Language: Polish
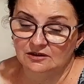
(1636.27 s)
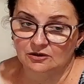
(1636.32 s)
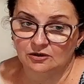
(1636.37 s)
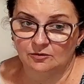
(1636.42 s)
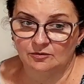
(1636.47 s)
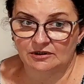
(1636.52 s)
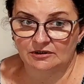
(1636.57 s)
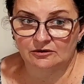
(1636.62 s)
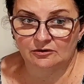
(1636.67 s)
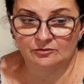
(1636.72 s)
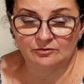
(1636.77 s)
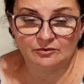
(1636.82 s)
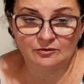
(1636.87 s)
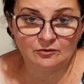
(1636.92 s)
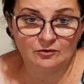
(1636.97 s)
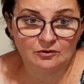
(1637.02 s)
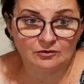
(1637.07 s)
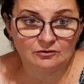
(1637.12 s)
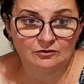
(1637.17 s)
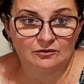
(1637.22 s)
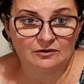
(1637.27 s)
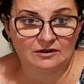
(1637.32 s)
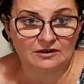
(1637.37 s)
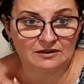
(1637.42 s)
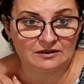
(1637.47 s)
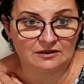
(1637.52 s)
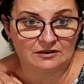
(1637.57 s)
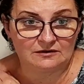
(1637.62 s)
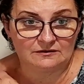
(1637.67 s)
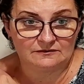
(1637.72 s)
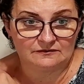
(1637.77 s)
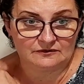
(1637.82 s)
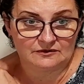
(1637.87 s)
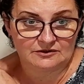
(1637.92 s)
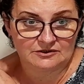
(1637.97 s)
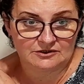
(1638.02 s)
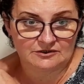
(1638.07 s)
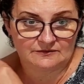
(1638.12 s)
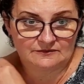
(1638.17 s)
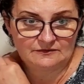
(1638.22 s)
Dobre to było, no ale
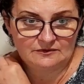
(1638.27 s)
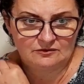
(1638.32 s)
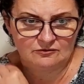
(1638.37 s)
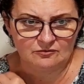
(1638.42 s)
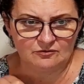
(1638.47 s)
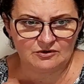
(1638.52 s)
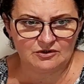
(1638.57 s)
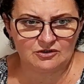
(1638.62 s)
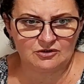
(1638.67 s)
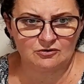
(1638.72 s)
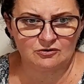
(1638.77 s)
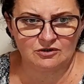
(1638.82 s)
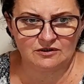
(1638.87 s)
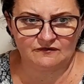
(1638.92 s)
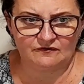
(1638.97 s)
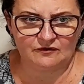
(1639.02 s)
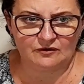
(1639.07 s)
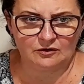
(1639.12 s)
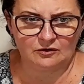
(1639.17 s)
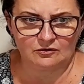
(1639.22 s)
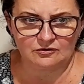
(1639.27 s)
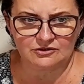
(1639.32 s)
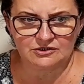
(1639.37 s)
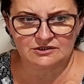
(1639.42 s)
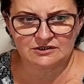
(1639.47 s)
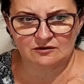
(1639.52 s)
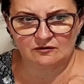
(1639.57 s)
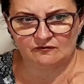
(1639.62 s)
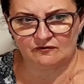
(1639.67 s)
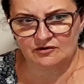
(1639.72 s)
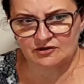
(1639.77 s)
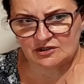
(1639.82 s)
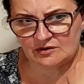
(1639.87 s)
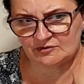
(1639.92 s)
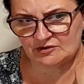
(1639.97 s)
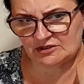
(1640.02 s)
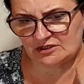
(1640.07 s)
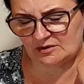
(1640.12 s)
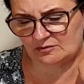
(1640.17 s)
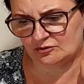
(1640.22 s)
wiecie, tu mi ciągle wychodzi.
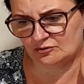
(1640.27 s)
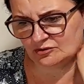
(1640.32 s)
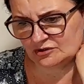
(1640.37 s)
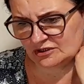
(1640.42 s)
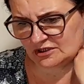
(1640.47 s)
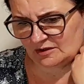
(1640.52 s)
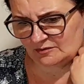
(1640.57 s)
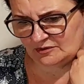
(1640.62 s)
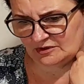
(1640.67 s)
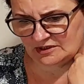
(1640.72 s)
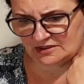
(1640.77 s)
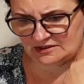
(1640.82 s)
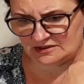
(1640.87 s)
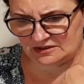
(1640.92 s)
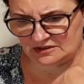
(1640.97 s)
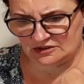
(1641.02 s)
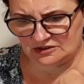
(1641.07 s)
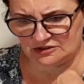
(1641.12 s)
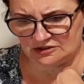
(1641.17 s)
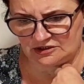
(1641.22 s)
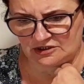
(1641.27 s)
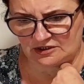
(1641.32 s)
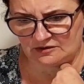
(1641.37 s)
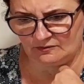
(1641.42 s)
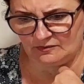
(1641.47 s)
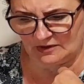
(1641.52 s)
Zauważyłam, że ta bluzka mi jest dzisiaj